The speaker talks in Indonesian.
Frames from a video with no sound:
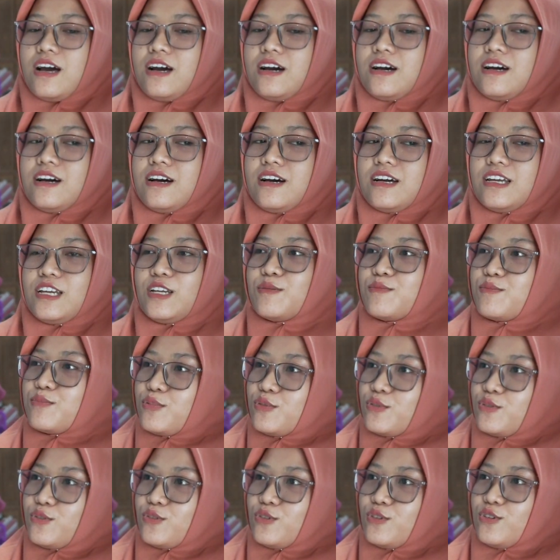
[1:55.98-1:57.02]
uh,
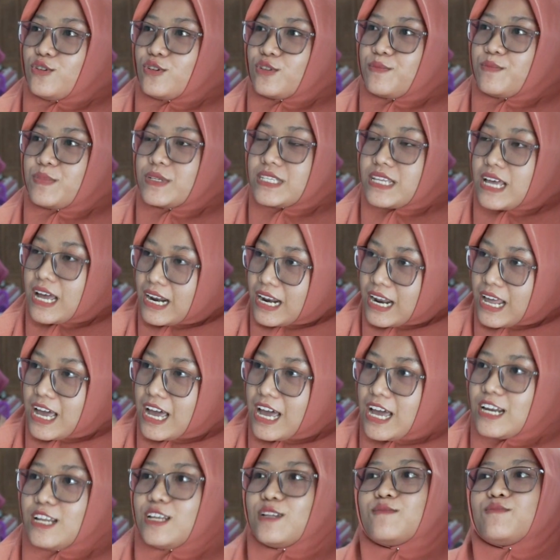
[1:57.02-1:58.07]
input
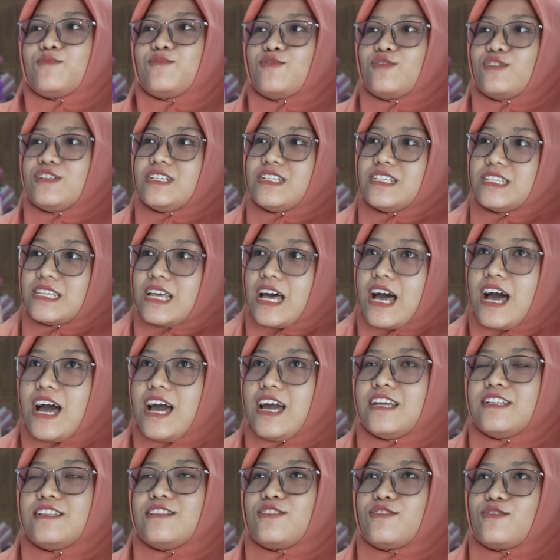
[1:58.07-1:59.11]
pesanan, input
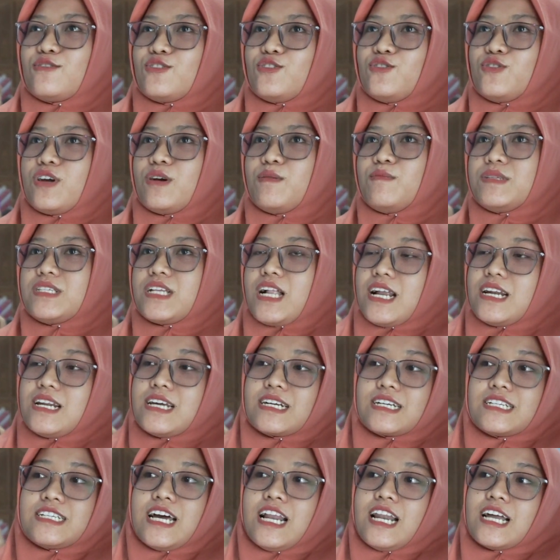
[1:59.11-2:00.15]
desain, terus juga misal
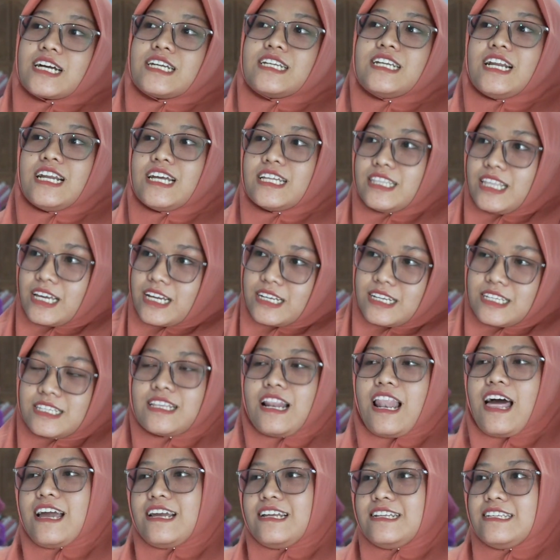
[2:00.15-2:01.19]
ada kendala-kendala
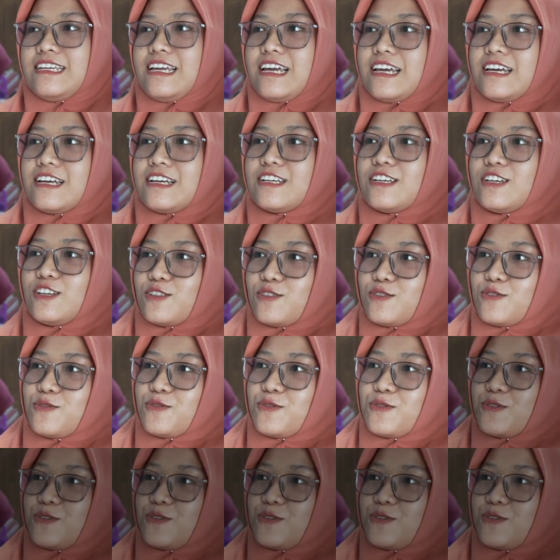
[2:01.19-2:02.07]
teknis lainnya gitu.